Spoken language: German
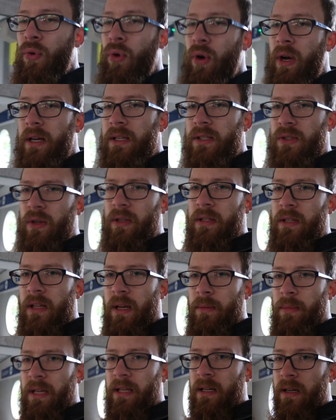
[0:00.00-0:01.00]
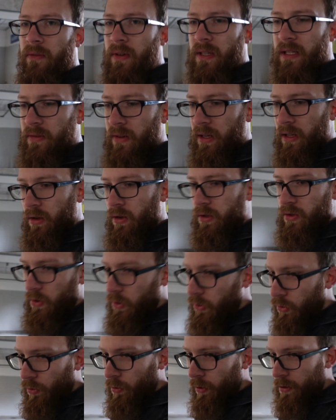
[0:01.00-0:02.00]
Vorher sollte der mal irgendwann 2000
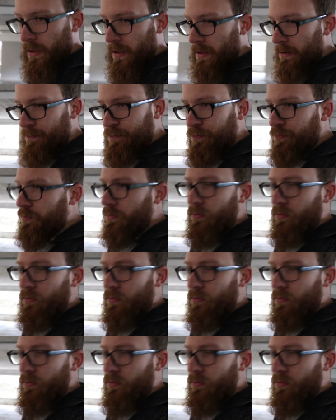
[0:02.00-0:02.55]
Euro kosten.